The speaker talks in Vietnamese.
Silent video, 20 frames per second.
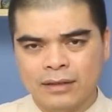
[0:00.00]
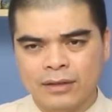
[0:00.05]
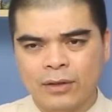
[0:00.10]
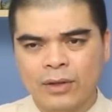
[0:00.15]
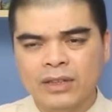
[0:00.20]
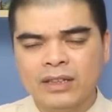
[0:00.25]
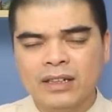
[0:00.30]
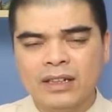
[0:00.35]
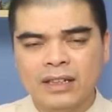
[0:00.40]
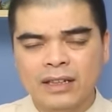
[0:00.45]

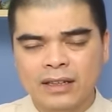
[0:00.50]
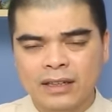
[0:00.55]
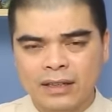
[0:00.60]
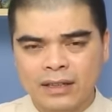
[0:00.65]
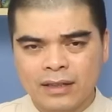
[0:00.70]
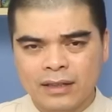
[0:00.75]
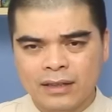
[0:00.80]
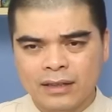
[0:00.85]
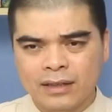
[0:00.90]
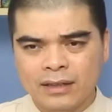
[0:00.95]
có những
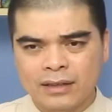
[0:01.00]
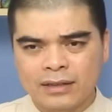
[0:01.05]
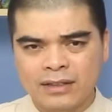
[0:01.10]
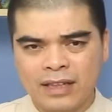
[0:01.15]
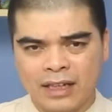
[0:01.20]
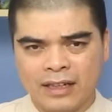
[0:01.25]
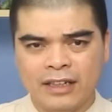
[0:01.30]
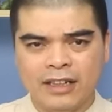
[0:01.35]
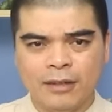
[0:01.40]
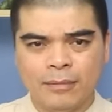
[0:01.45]
cái
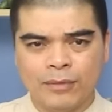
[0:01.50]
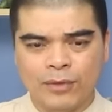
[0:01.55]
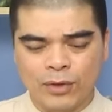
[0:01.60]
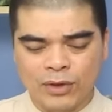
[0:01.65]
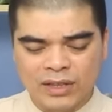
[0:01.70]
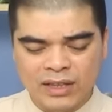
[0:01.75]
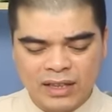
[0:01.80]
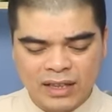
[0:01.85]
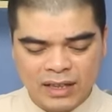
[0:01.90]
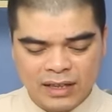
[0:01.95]
trải nghiệm,
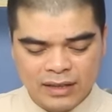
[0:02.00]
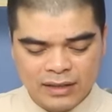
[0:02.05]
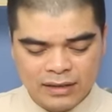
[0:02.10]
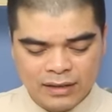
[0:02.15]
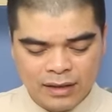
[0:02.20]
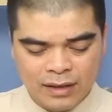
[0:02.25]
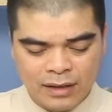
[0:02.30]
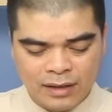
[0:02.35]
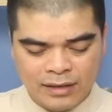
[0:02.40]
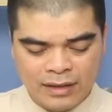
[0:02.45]
có những cái
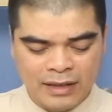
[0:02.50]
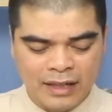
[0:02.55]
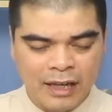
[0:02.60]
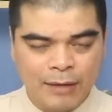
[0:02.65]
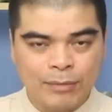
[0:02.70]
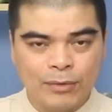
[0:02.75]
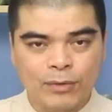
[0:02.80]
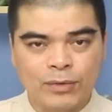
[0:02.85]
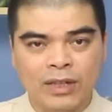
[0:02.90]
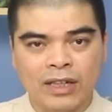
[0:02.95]
lời giải
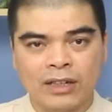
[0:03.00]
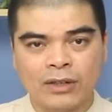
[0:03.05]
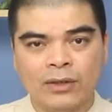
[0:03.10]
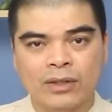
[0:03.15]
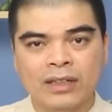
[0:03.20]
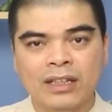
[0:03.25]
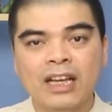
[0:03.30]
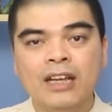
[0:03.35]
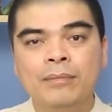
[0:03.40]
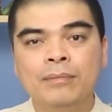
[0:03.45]
đáp, cũng như là
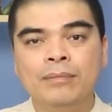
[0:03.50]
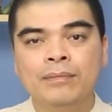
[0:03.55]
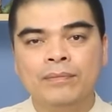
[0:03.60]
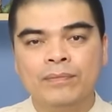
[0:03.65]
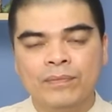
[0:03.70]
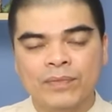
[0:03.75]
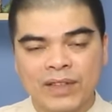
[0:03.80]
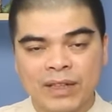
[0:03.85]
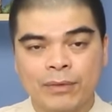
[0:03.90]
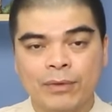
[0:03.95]
có thêm
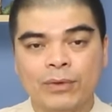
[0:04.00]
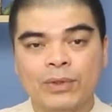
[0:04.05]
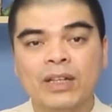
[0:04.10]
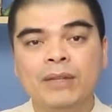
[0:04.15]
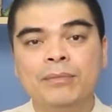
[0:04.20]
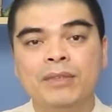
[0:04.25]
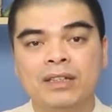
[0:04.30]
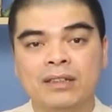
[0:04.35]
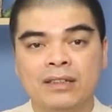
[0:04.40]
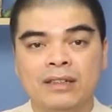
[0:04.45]
tìm hiểu
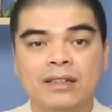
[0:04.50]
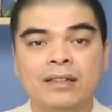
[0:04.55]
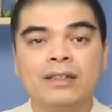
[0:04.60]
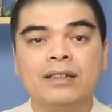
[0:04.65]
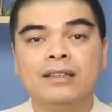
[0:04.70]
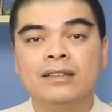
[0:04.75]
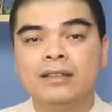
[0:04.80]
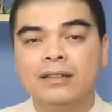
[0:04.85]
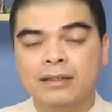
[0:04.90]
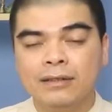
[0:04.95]
thêm được những cái
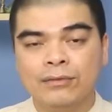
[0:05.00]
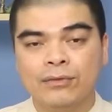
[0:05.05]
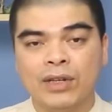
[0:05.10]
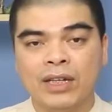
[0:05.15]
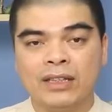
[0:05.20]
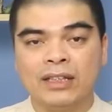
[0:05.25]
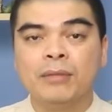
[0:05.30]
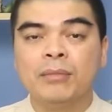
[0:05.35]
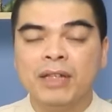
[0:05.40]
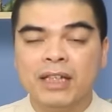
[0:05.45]
kiến thức
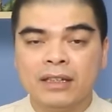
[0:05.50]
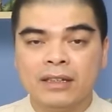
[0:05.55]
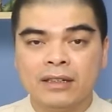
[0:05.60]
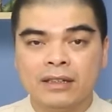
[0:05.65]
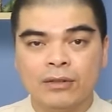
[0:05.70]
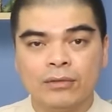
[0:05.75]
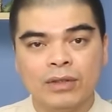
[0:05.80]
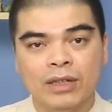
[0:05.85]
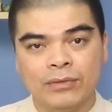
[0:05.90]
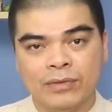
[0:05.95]
về tâm linh
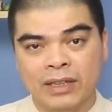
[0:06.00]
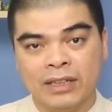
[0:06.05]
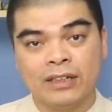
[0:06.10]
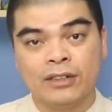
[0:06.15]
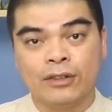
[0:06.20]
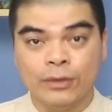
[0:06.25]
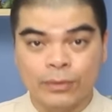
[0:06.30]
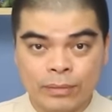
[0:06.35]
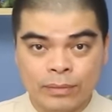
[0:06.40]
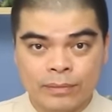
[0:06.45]
cũng như về
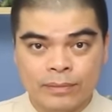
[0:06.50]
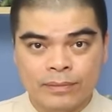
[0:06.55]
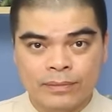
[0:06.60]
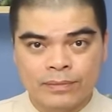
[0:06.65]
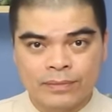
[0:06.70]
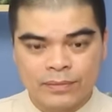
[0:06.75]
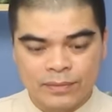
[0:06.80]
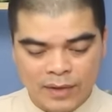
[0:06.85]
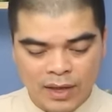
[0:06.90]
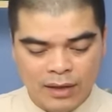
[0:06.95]
thờ cúng.
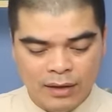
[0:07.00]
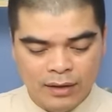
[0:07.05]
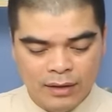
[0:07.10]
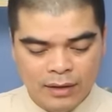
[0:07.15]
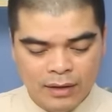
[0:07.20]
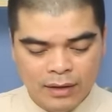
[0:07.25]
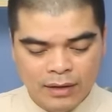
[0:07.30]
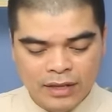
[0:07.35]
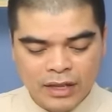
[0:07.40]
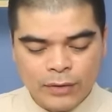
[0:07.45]
Đó,
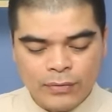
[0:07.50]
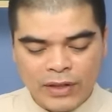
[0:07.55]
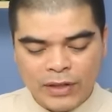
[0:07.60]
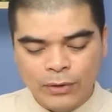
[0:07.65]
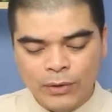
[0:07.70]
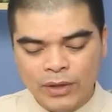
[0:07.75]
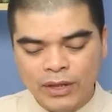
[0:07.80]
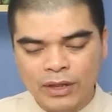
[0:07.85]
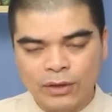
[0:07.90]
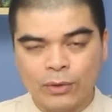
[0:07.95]
những cái
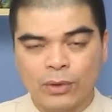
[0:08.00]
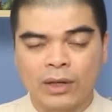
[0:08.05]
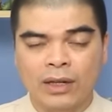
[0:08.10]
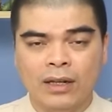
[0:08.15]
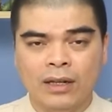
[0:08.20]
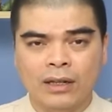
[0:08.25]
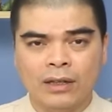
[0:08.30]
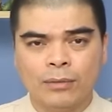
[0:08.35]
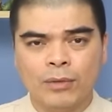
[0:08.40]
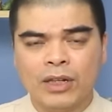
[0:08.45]
phản hồi này
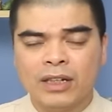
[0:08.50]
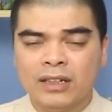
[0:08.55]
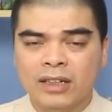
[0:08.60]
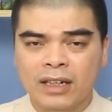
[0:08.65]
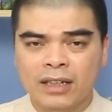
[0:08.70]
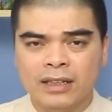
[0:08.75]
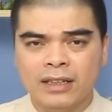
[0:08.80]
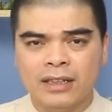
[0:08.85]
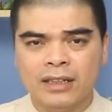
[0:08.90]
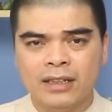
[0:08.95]
của mọi
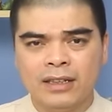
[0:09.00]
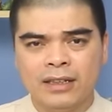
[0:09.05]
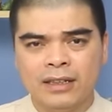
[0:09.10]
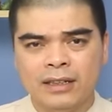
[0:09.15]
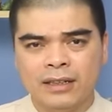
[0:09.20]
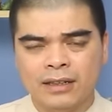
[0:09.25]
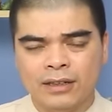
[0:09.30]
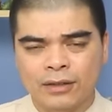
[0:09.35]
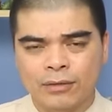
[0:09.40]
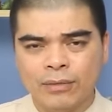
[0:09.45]
người
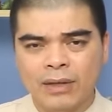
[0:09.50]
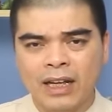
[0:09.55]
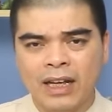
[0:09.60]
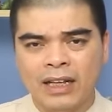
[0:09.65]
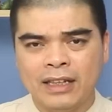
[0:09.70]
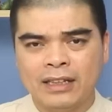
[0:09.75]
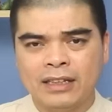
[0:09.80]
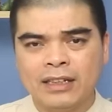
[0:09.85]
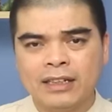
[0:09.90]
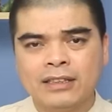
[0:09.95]
thì cũng
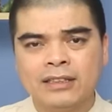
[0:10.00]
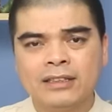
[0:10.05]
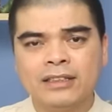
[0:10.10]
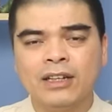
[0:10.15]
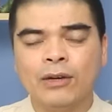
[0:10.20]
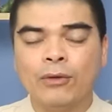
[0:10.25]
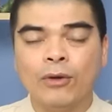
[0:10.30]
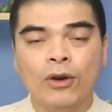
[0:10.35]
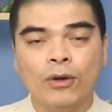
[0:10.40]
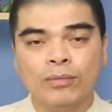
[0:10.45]
là những cái sự
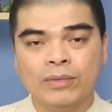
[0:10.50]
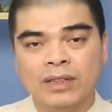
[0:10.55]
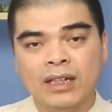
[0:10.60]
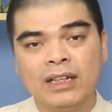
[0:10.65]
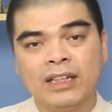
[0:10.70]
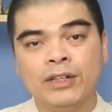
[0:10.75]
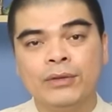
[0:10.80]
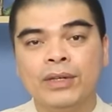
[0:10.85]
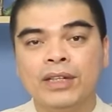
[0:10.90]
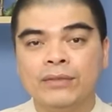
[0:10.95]
đóng góp
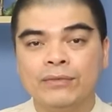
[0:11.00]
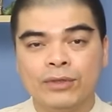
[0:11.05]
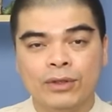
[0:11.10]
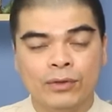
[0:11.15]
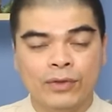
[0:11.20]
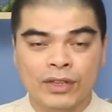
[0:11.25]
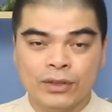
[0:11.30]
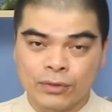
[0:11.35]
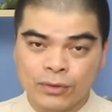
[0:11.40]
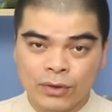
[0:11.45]
rất là hữu ích
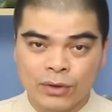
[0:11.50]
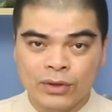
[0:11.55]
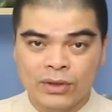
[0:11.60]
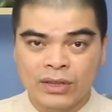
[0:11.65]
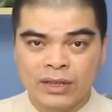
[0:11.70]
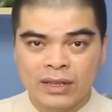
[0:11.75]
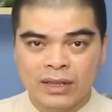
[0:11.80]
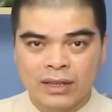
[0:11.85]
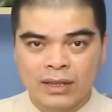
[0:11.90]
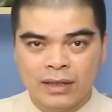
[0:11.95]
đối với chúng tôi.
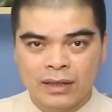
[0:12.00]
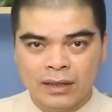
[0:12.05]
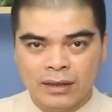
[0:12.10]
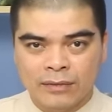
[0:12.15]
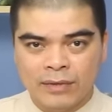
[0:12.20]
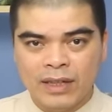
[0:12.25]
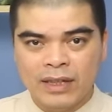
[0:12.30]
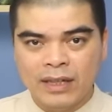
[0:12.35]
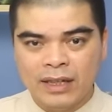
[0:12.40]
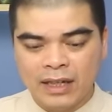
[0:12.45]

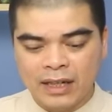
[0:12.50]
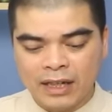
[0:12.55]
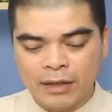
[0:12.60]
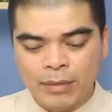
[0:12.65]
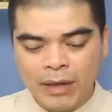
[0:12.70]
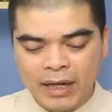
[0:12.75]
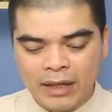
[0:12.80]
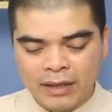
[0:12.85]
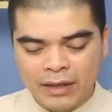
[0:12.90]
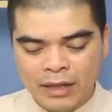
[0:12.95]
Vậy nên là
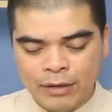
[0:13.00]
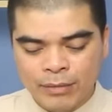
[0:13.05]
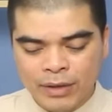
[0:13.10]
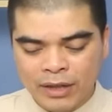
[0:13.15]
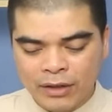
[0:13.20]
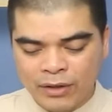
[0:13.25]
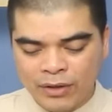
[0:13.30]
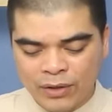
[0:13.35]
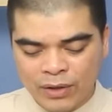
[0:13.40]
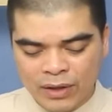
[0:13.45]
các bạn nếu
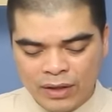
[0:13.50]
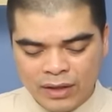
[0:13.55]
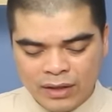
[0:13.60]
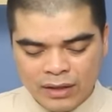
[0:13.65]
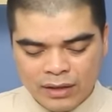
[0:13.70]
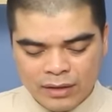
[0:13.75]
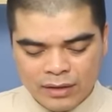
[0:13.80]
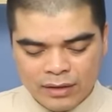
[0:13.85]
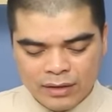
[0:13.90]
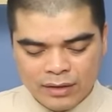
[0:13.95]
mà có